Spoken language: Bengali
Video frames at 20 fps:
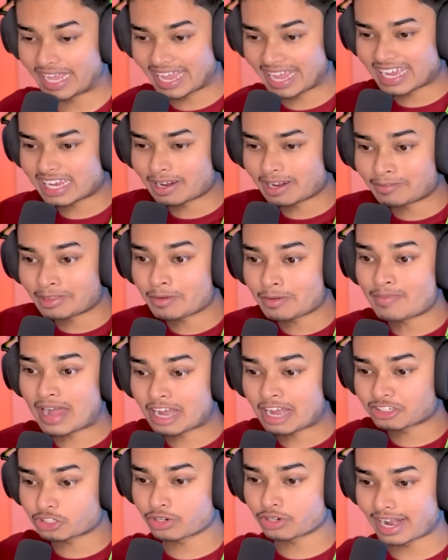এখানে আমাদের
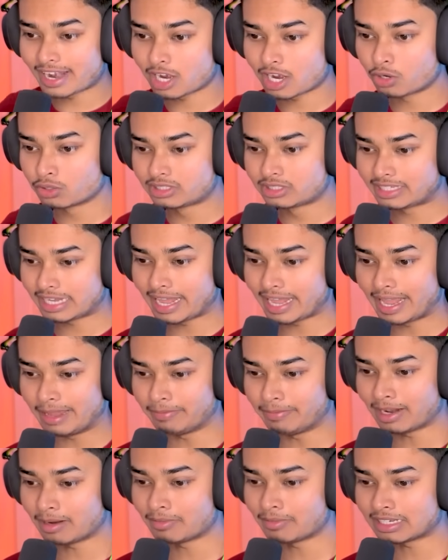মাংস রান্না হচ্ছে
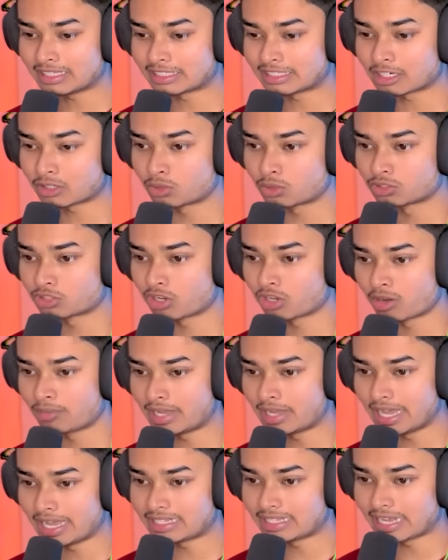এবার আমাকে যেটা করতে
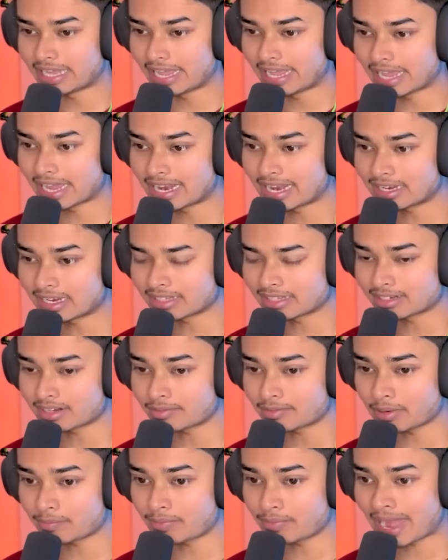হবে এই যে এইখানটাতে না
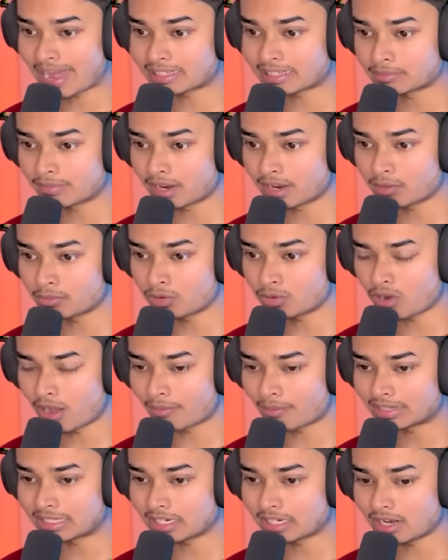আমরা ফাঁদ বানাবো
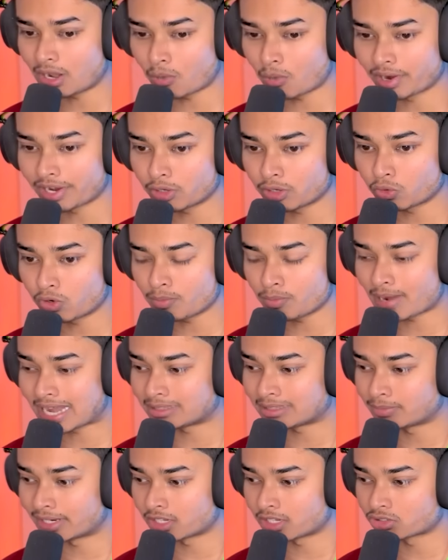আমাদের না অনেকগুলো
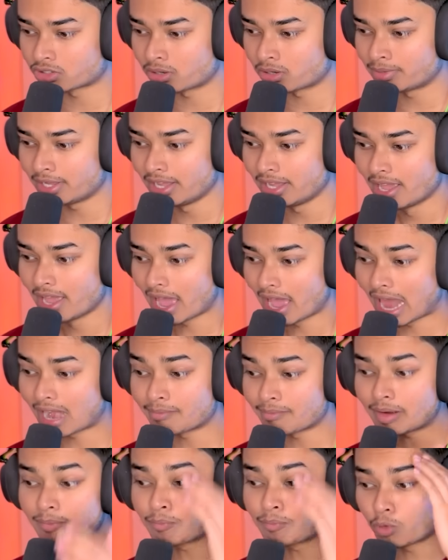ফাঁদ বানাতে হবে আর
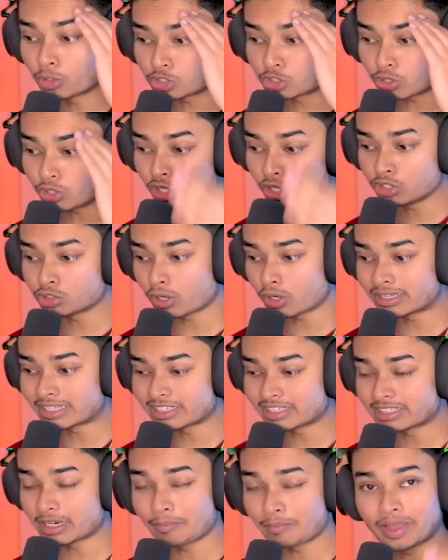আমার প্রচণ্ড জল
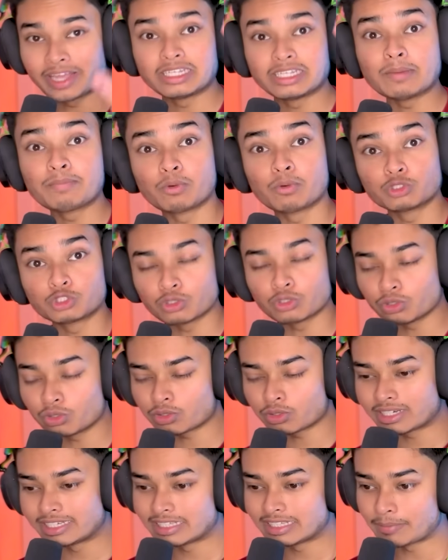তেষ্টা পেয়েছে প্রচণ্ড
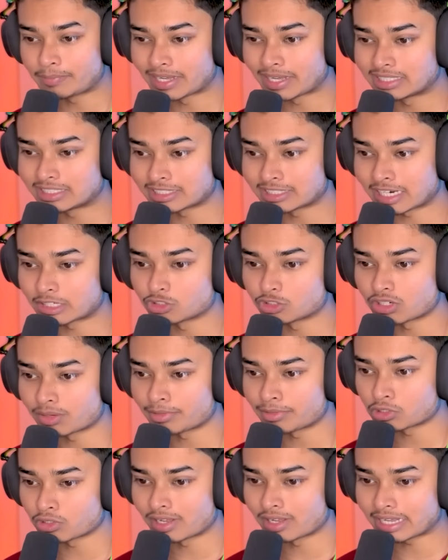খিদে পেয়েছে তার জন্য
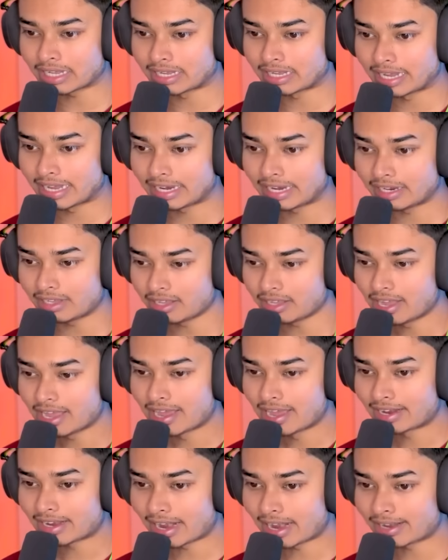আমরা চলো আগে খেয়ে নিই
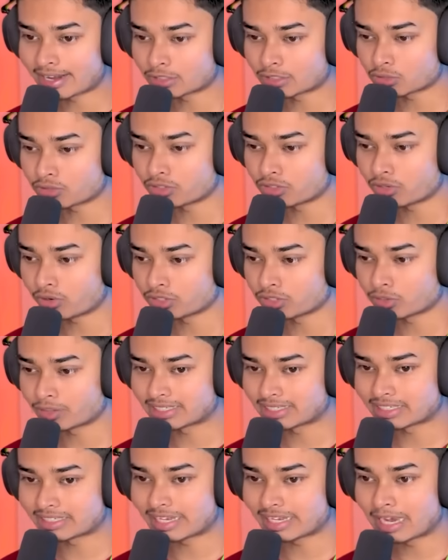রান্না এতক্ষণ হয়তো হয়ে
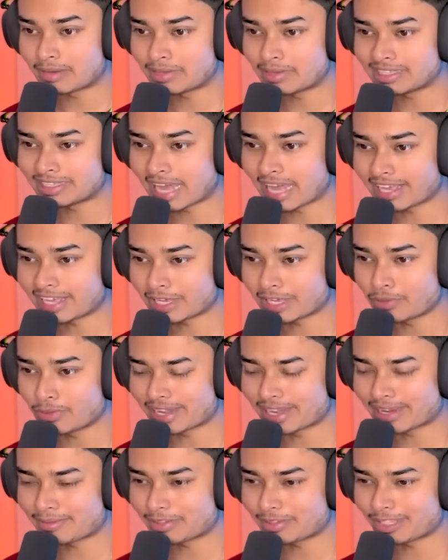গেছে কেলভিন থ্যাংক ইউ
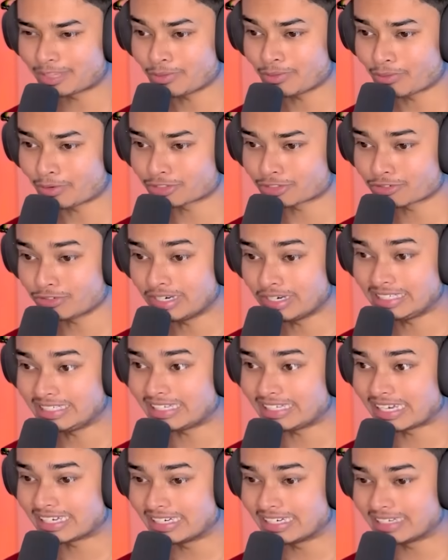কেলভিন দেখো কতগুলো
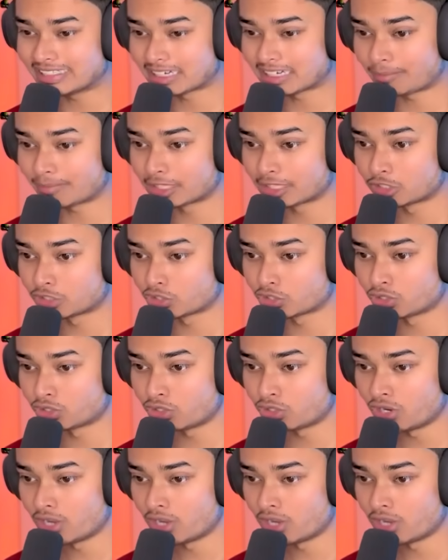স্টিক নিয়ে এসছে আমাদের জন্য